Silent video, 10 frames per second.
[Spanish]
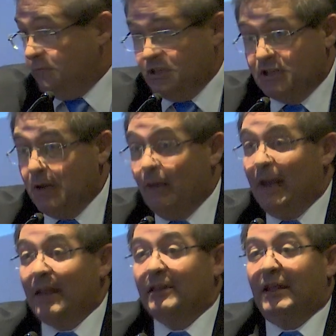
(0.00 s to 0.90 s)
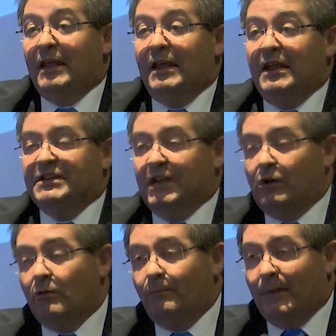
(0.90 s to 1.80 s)
se lleva adelante y se
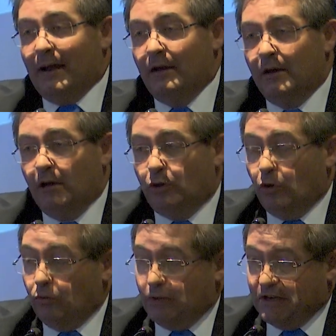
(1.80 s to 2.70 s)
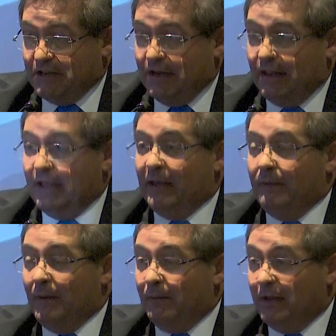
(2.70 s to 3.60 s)
compra toda una serie de
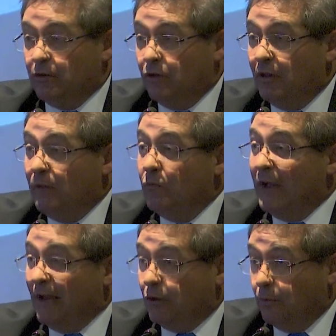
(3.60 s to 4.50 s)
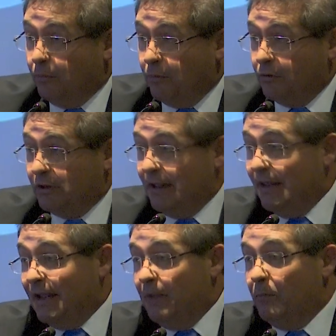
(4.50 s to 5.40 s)
equipamiento de muy alto porte, de
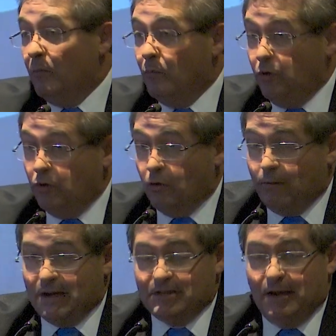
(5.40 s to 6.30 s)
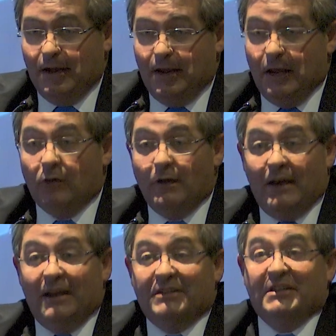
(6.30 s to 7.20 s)
equipos muy nobles y con
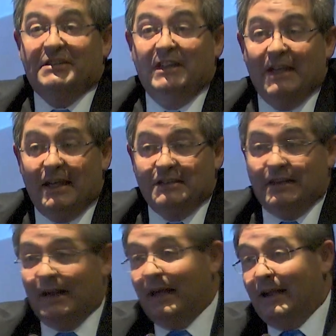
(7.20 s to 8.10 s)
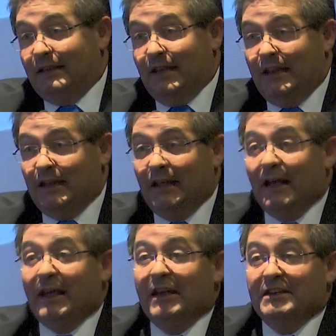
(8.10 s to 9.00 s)
las necesidades y las
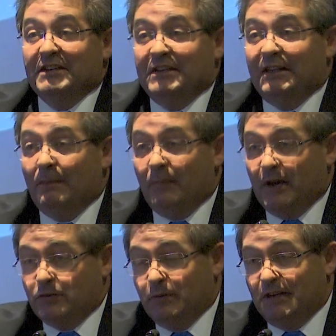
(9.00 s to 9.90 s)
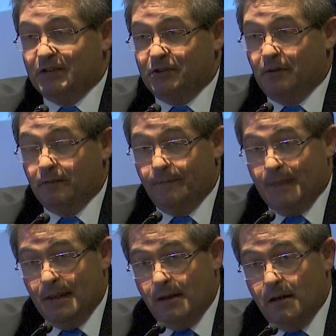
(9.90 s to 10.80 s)
características que necesitan para su atención.
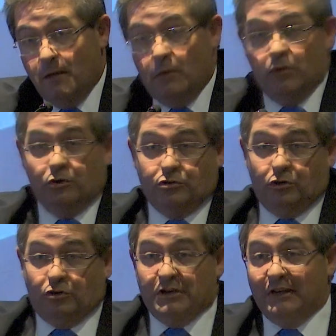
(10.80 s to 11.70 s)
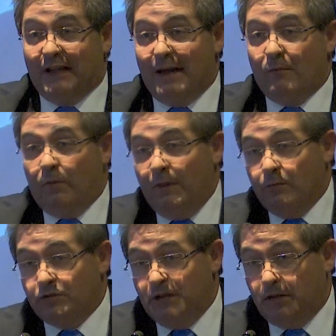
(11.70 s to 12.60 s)
Cuando nosotros entramos,
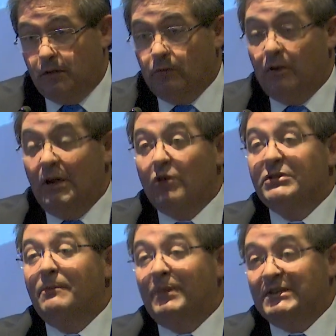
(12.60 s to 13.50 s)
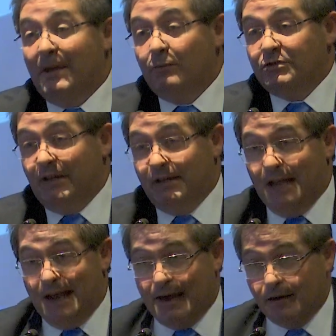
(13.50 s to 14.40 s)
vimos esto y los empezamos a
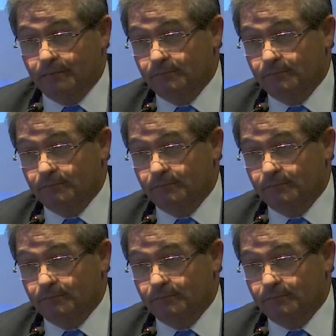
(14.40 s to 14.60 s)
instalar.